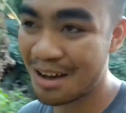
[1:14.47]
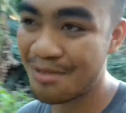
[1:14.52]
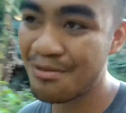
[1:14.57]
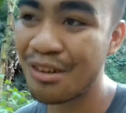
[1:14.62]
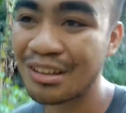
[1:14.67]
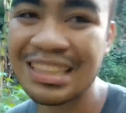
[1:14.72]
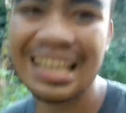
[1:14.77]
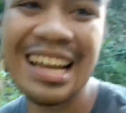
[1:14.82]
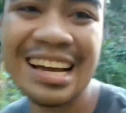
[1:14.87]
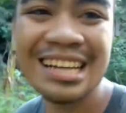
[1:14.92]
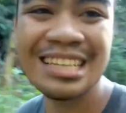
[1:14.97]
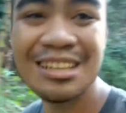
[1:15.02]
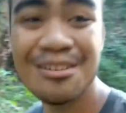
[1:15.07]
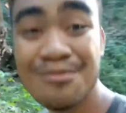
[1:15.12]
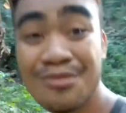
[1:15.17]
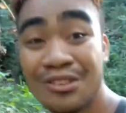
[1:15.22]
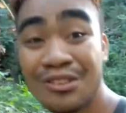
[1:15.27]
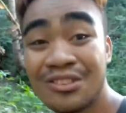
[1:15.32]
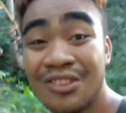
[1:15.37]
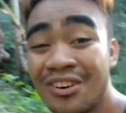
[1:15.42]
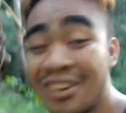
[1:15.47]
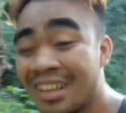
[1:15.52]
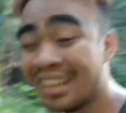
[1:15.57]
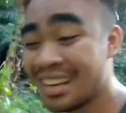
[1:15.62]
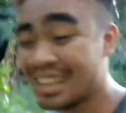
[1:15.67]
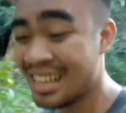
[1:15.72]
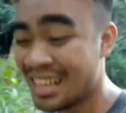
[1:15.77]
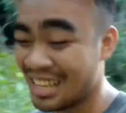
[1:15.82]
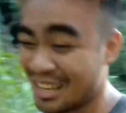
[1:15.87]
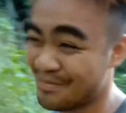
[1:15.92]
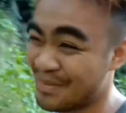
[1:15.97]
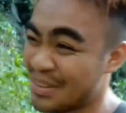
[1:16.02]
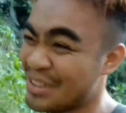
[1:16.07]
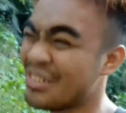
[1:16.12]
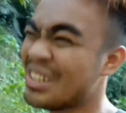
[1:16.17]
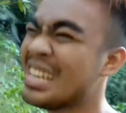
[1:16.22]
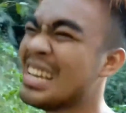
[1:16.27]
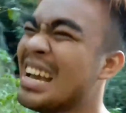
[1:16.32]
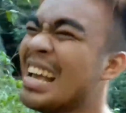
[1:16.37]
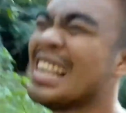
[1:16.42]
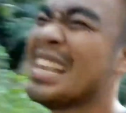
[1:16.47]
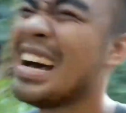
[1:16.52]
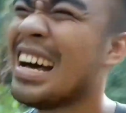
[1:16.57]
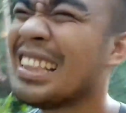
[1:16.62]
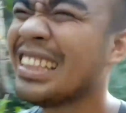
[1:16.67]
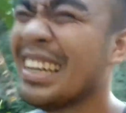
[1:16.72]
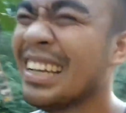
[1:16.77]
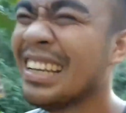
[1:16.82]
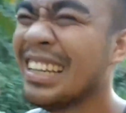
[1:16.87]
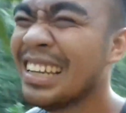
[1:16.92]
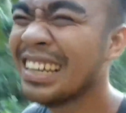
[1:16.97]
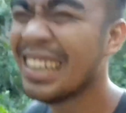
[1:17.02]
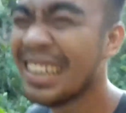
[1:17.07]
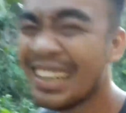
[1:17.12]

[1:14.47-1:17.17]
malamok talaga sa bundok. Iba yung higal natin.